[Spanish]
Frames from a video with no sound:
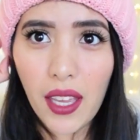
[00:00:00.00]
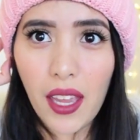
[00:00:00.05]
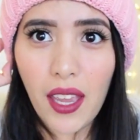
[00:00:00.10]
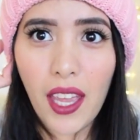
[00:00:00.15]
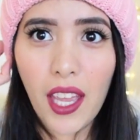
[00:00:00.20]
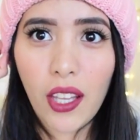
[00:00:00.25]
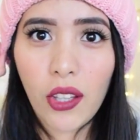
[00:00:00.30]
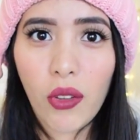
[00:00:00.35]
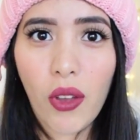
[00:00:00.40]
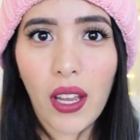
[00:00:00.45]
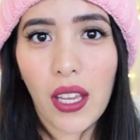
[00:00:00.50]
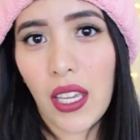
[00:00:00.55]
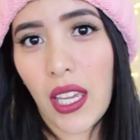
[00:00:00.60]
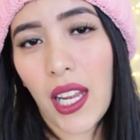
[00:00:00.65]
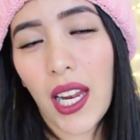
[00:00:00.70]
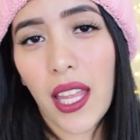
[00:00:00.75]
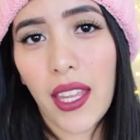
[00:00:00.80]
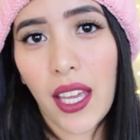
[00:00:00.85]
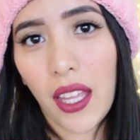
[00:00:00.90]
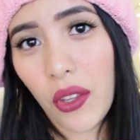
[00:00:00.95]
que esto aquí
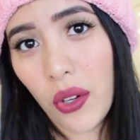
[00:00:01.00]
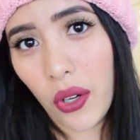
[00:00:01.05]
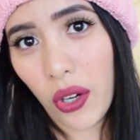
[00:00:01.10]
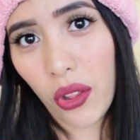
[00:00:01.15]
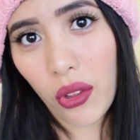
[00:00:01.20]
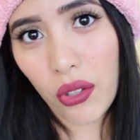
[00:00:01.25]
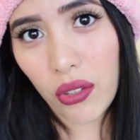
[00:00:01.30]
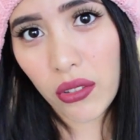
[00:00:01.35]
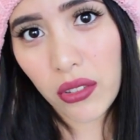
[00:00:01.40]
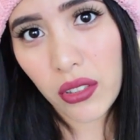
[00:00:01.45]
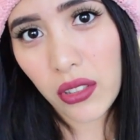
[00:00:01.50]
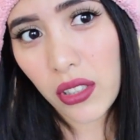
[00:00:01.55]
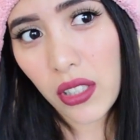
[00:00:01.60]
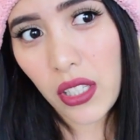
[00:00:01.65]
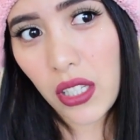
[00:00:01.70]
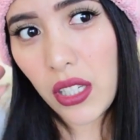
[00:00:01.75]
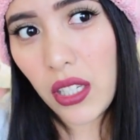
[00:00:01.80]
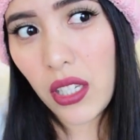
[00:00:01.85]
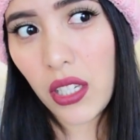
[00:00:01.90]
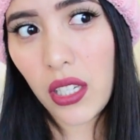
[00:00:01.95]
era de adorno
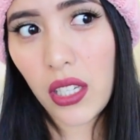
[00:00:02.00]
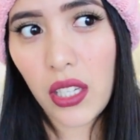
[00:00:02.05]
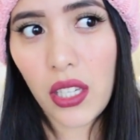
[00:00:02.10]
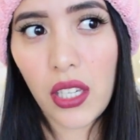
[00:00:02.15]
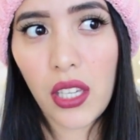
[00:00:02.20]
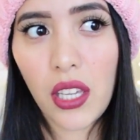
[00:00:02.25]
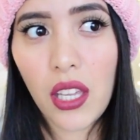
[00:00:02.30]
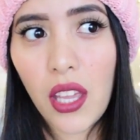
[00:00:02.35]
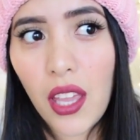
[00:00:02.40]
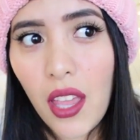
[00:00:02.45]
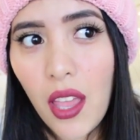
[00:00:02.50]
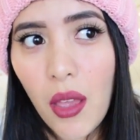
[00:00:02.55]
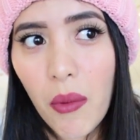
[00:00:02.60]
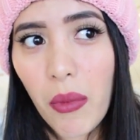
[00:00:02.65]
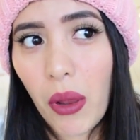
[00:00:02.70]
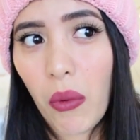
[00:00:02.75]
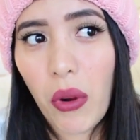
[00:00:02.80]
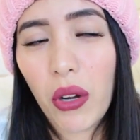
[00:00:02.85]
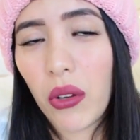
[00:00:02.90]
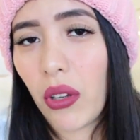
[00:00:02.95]
y
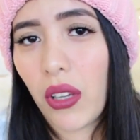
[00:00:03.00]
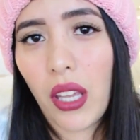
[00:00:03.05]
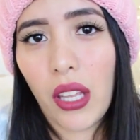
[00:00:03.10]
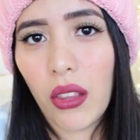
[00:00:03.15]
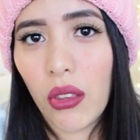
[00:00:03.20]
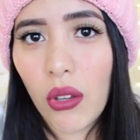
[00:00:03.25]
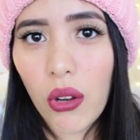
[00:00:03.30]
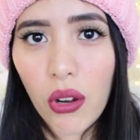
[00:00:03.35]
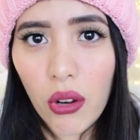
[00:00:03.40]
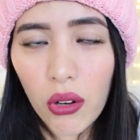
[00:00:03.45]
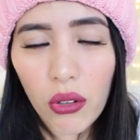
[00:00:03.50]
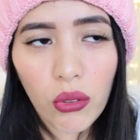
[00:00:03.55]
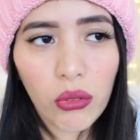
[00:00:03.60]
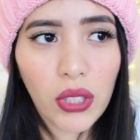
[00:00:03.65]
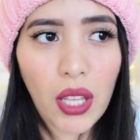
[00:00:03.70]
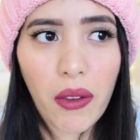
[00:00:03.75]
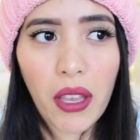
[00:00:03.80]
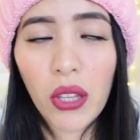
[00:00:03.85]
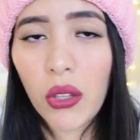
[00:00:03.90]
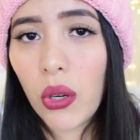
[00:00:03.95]
me acuerdo que no,
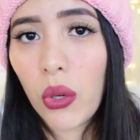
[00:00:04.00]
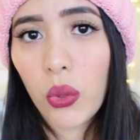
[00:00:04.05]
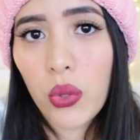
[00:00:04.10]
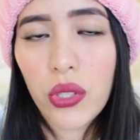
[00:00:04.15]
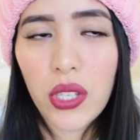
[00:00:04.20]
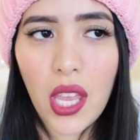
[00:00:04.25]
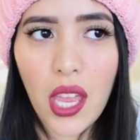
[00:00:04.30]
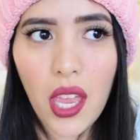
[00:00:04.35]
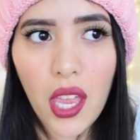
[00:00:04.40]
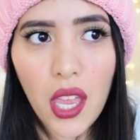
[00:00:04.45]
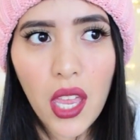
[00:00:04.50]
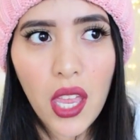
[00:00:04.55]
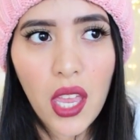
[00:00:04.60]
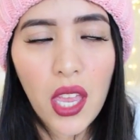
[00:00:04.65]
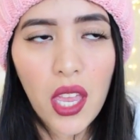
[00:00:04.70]
una vez no lo usé